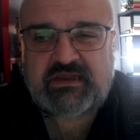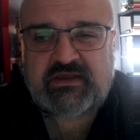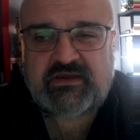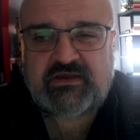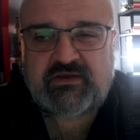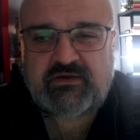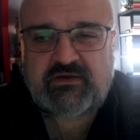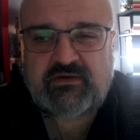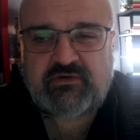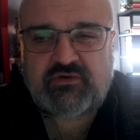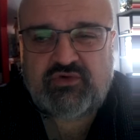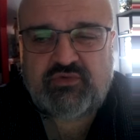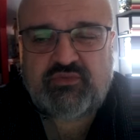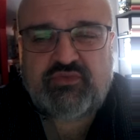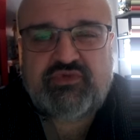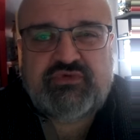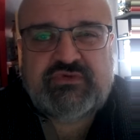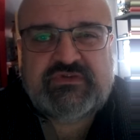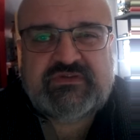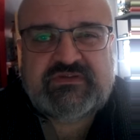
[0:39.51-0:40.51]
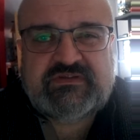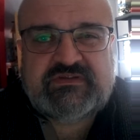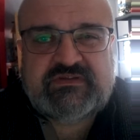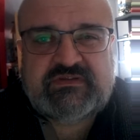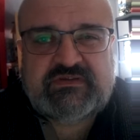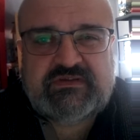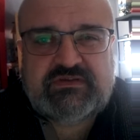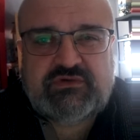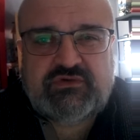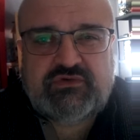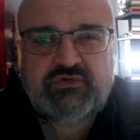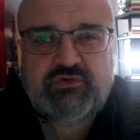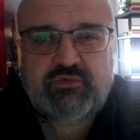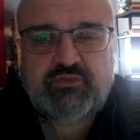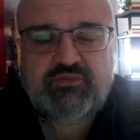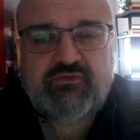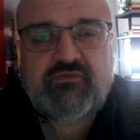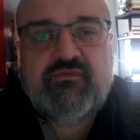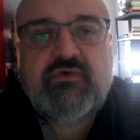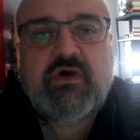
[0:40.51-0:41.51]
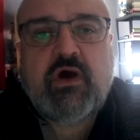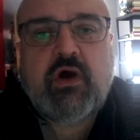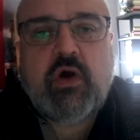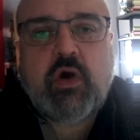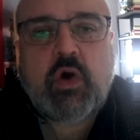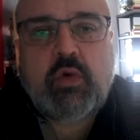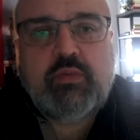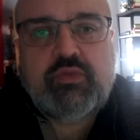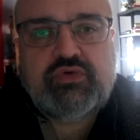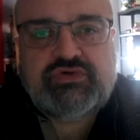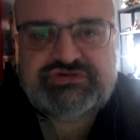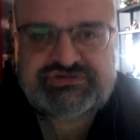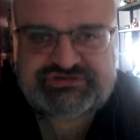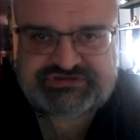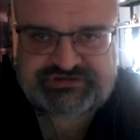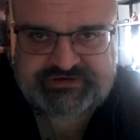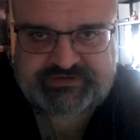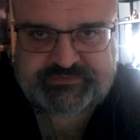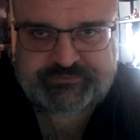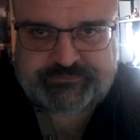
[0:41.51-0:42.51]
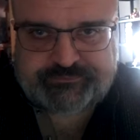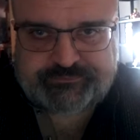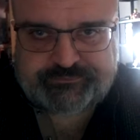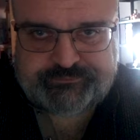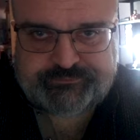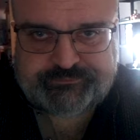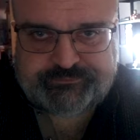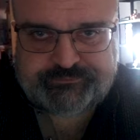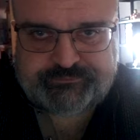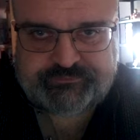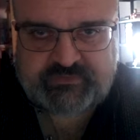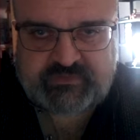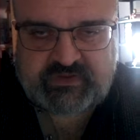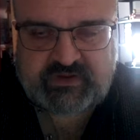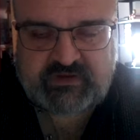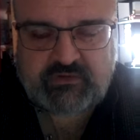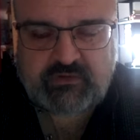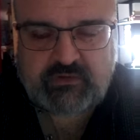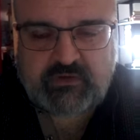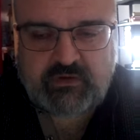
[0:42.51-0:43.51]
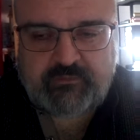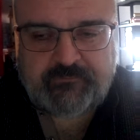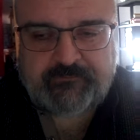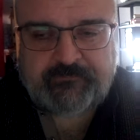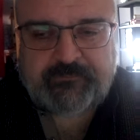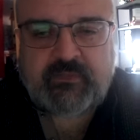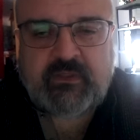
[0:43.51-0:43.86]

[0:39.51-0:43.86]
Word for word: euh, le but c'est de pouvoir embaucher, d'accord,